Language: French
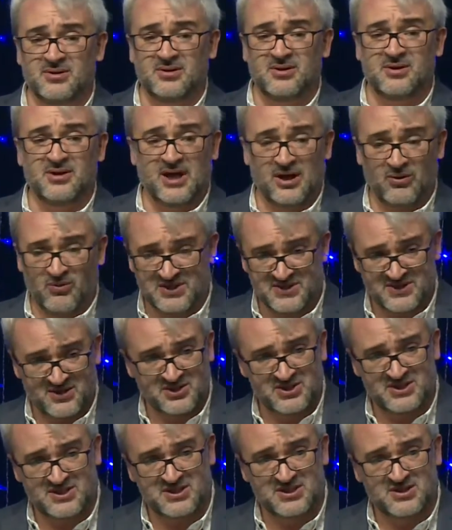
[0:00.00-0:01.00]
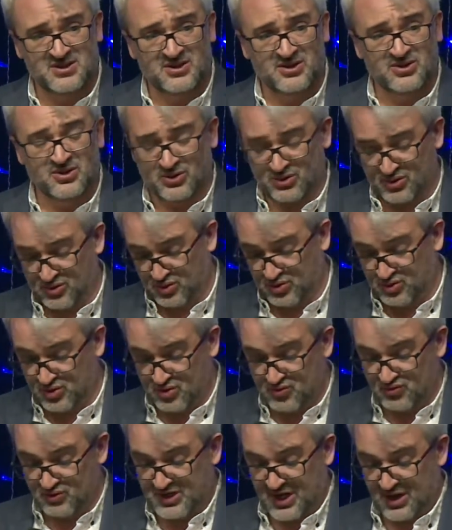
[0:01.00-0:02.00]
la croissance que Dieu
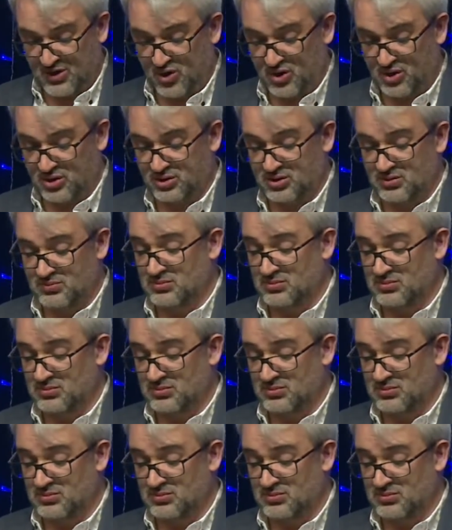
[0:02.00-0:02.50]
nous accorde.